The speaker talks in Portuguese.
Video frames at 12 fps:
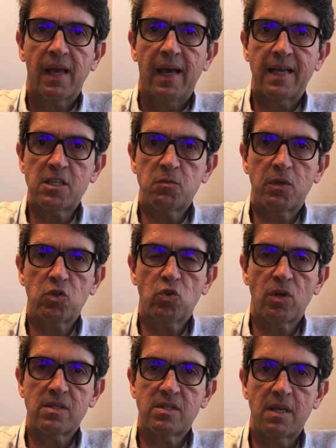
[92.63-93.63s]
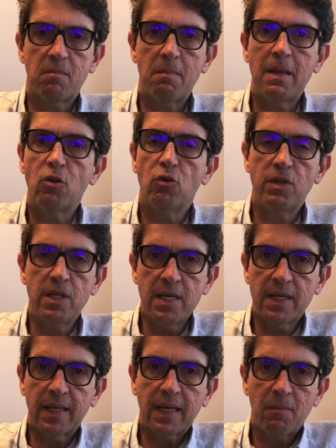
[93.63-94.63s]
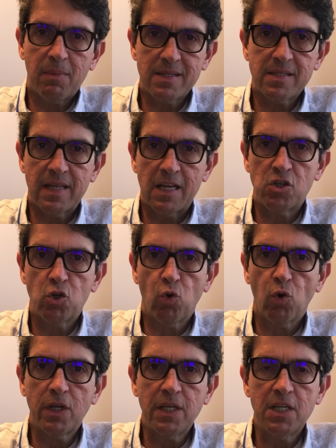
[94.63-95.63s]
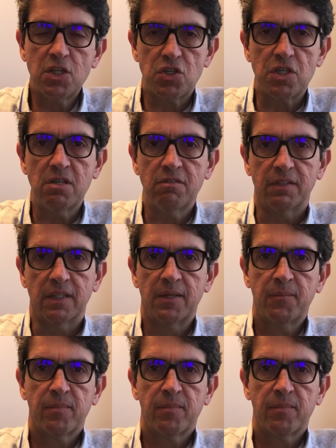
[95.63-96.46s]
essas pessoas têm melhoria da capacidade cognitiva.